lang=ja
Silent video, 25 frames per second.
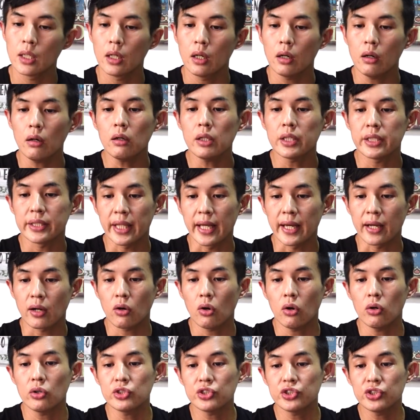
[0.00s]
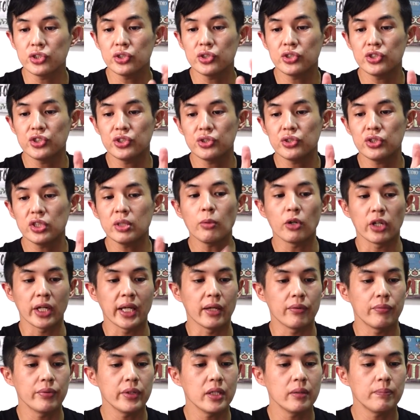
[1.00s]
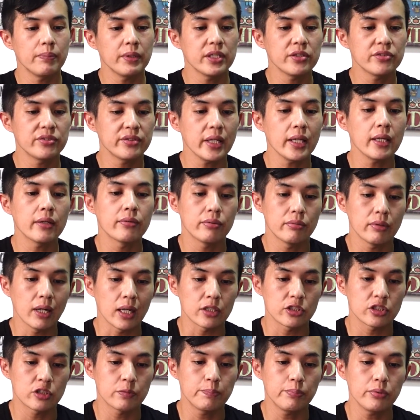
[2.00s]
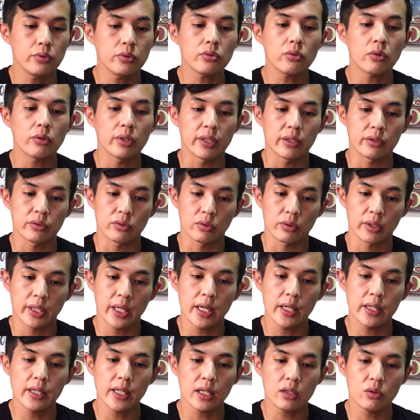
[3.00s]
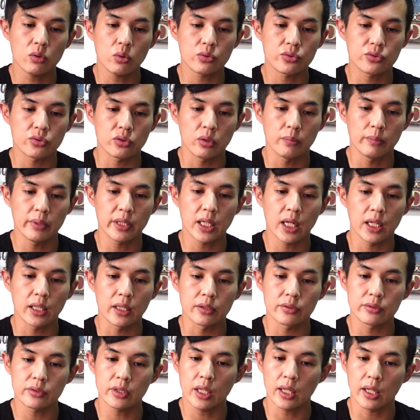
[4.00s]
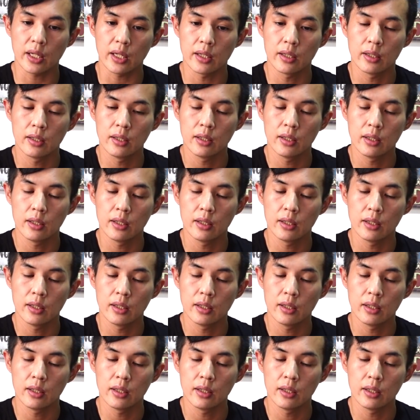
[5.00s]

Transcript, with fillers: ほいで、今週中にもね、フィリピン政府はスプートニクと契約をするみたいですね。